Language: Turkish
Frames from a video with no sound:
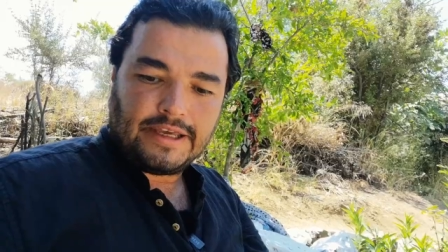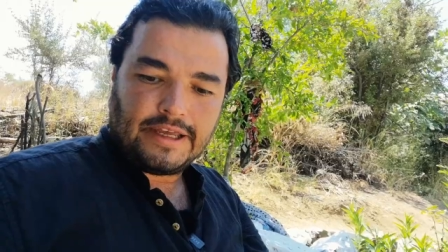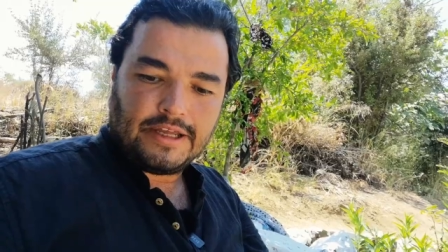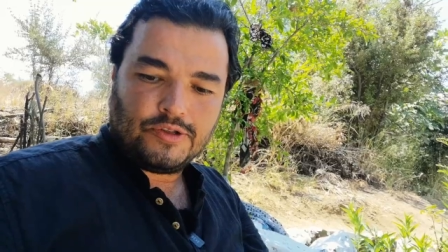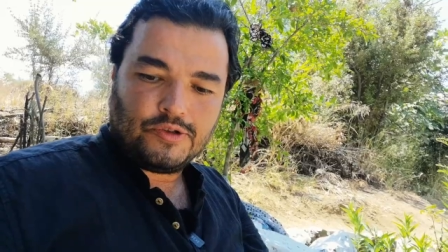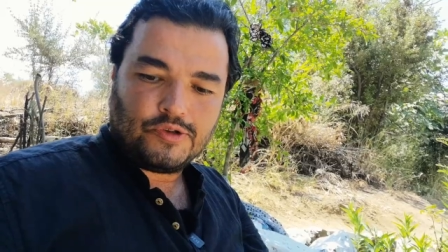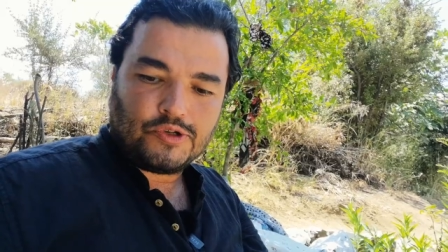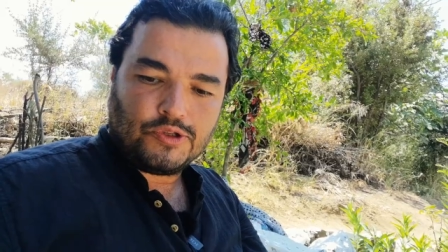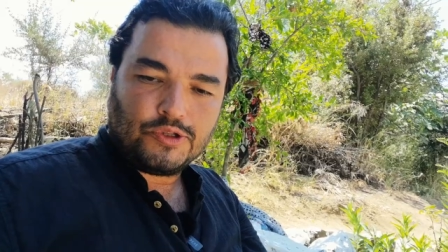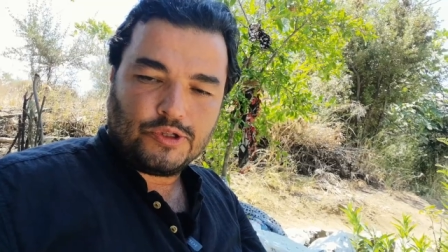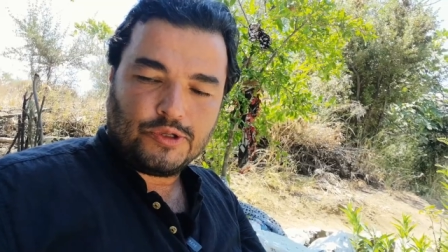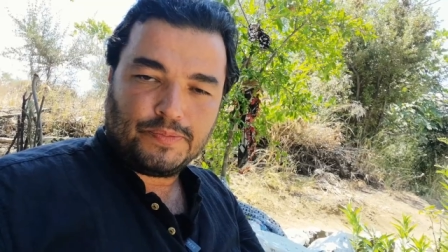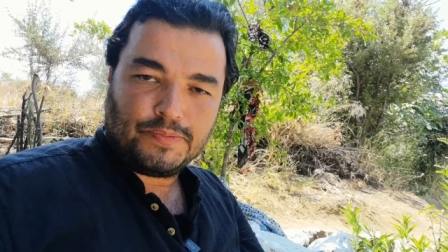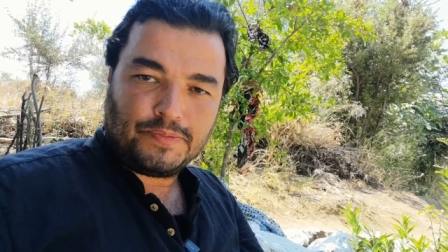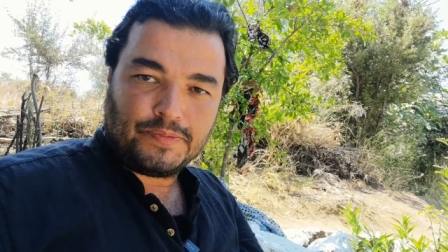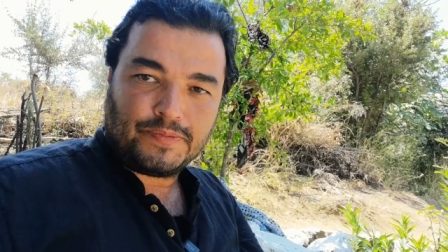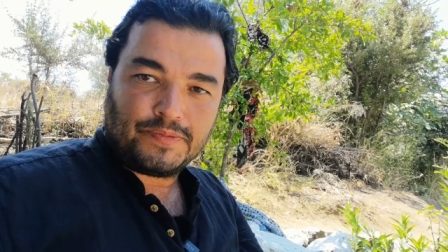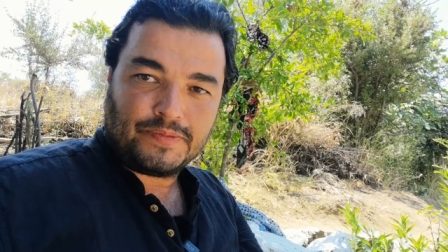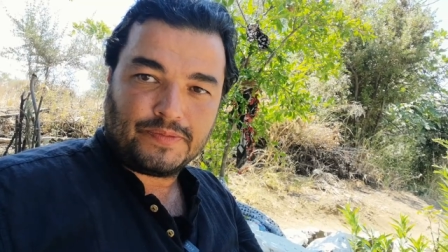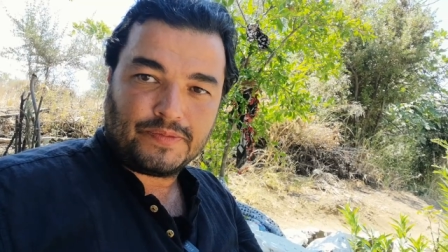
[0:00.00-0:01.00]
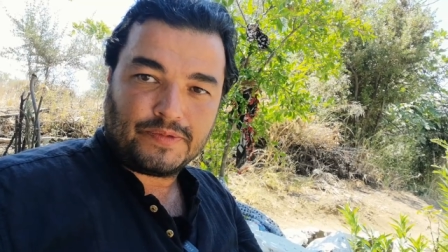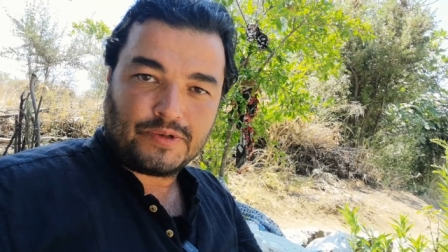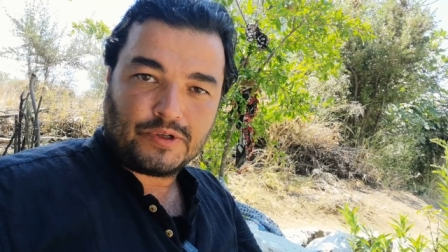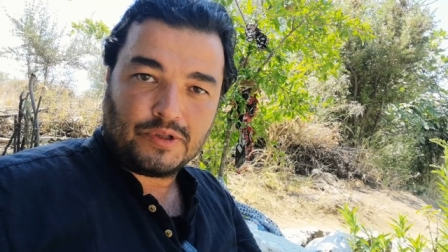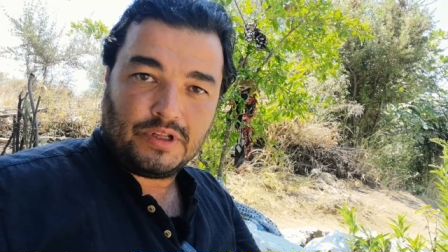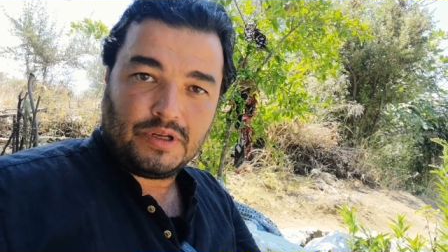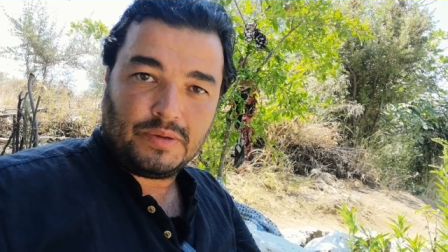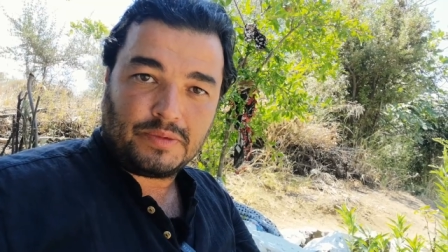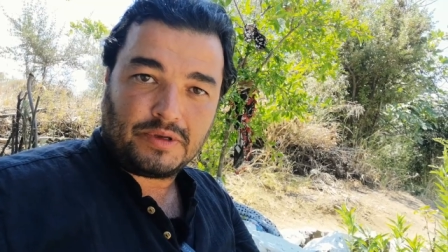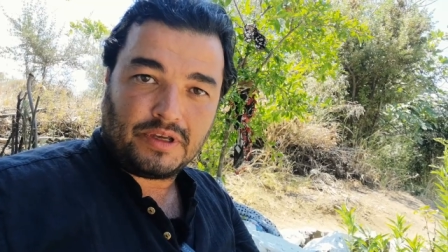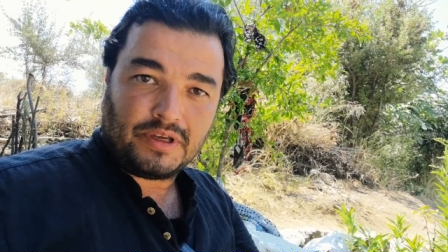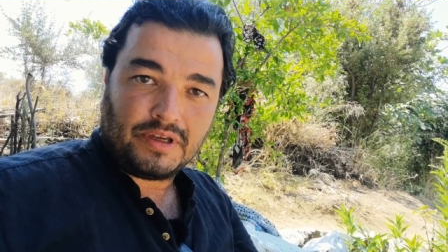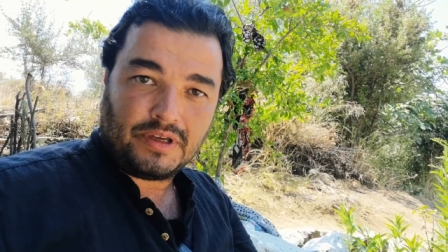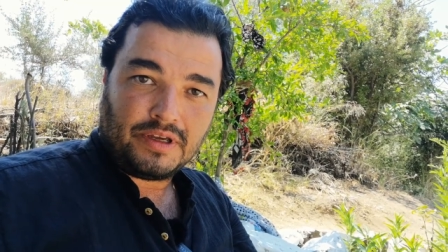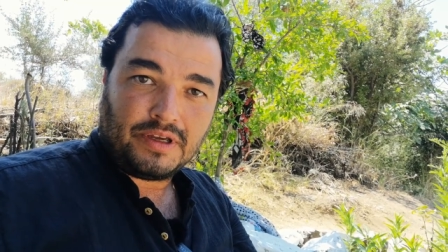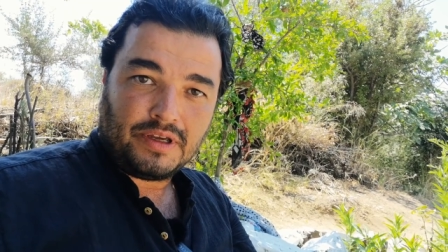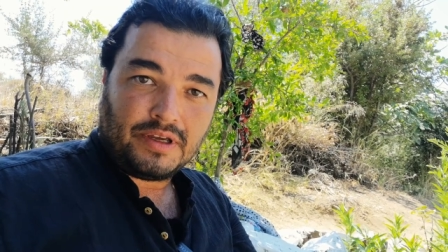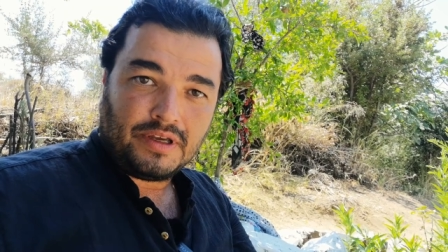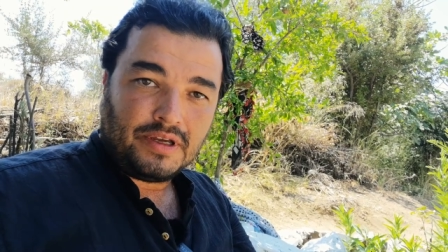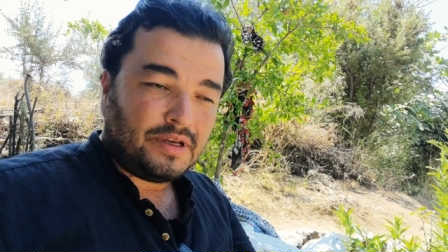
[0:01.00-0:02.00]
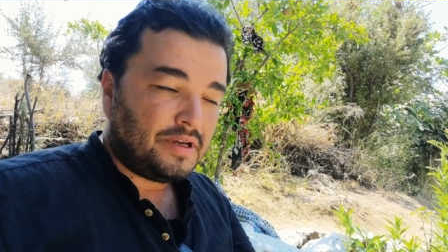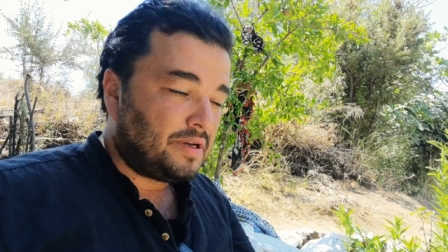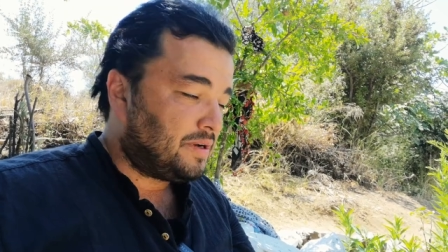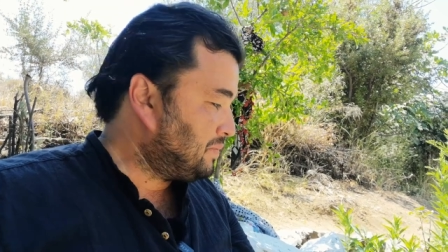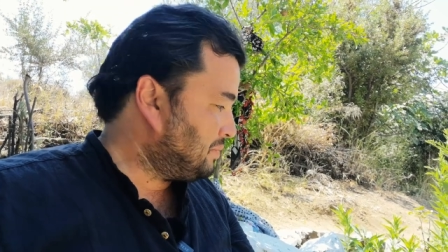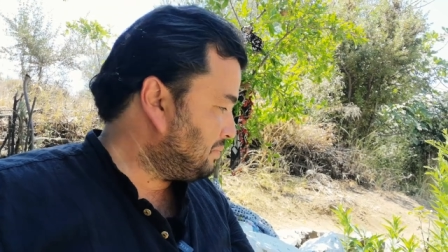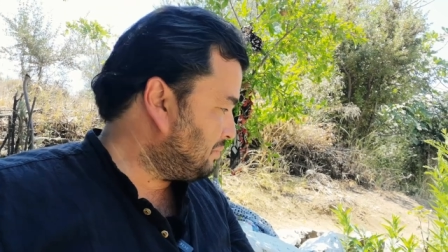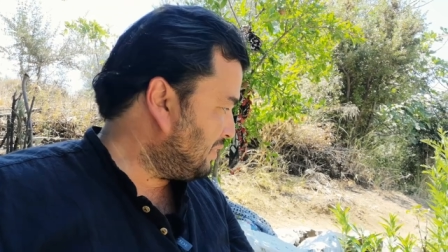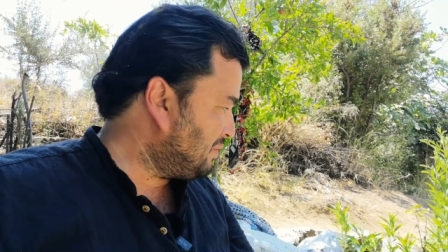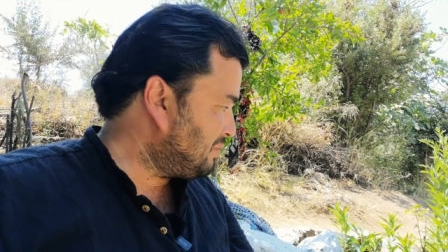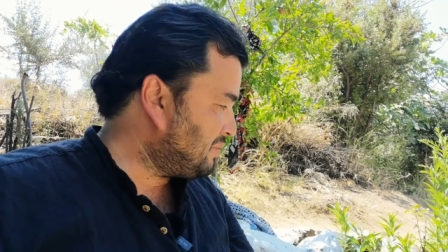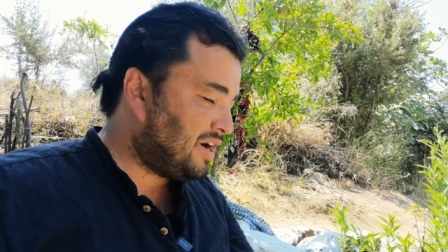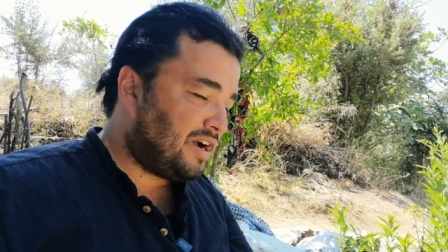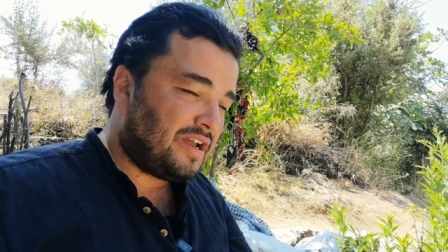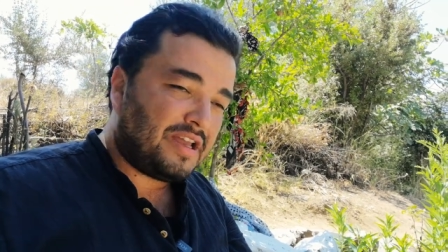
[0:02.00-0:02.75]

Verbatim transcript: Gene düşündüm. Sonra dedim ki baba